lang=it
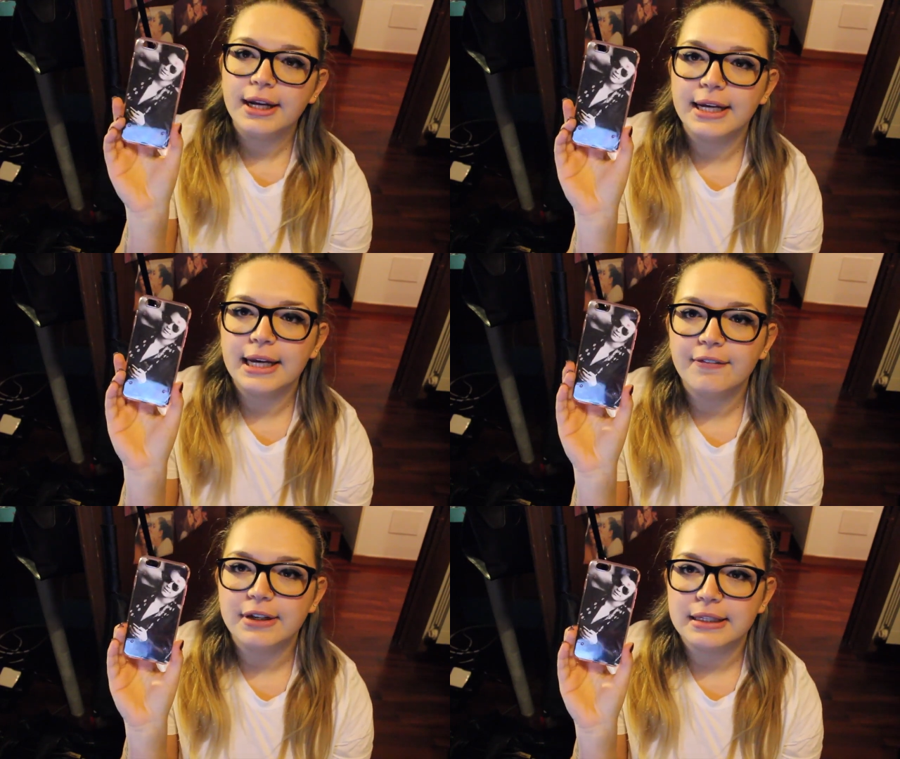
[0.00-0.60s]

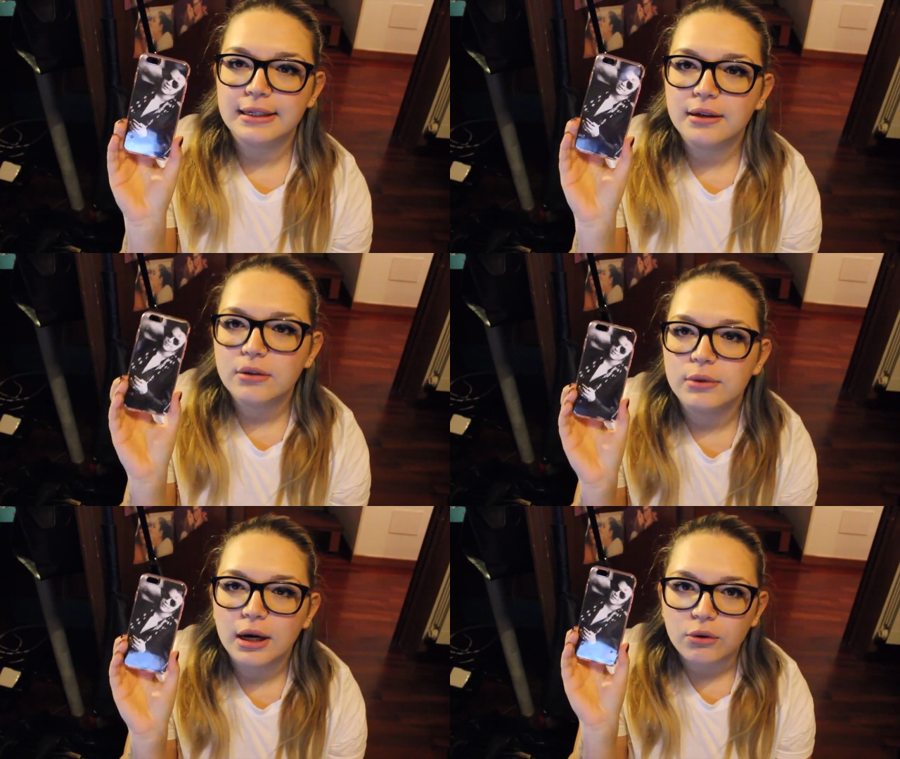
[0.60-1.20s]
e avete
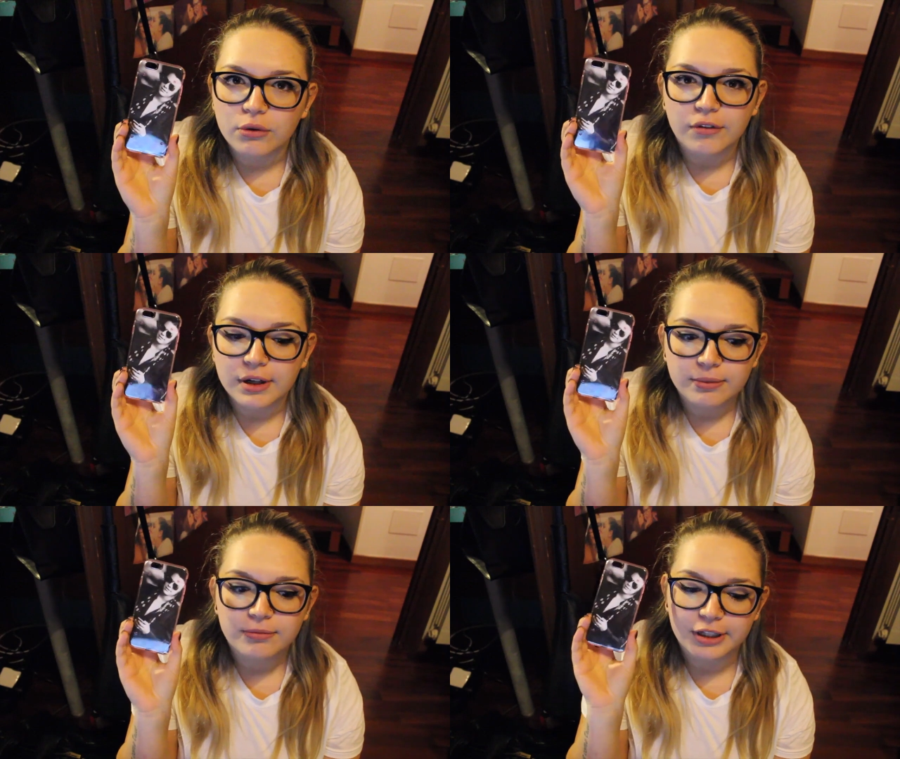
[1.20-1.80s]
una
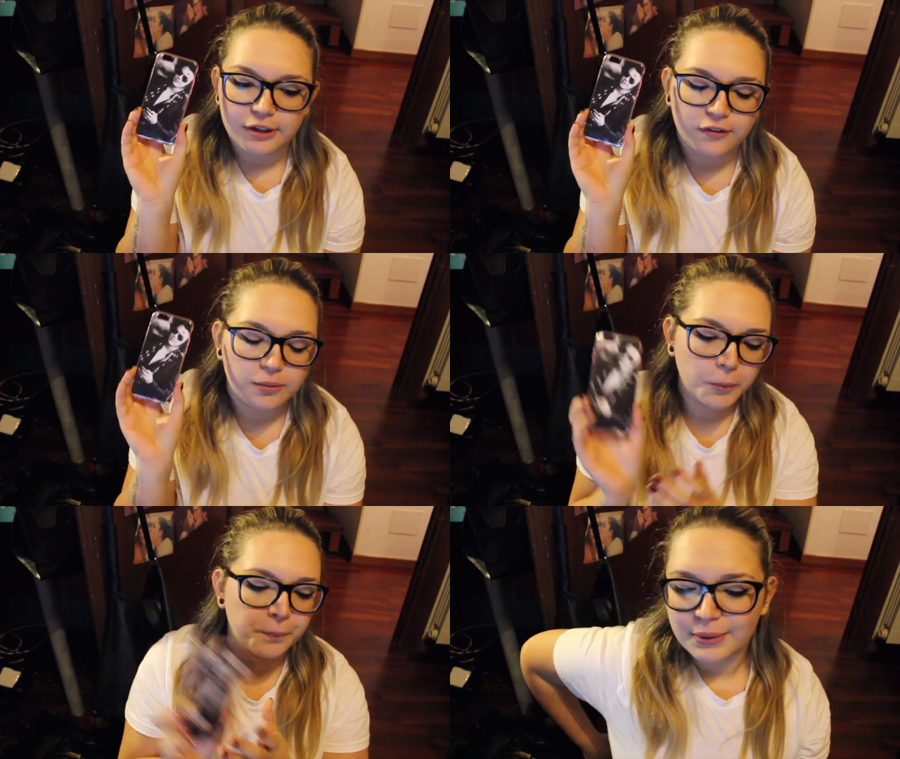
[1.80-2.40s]
cover fighissima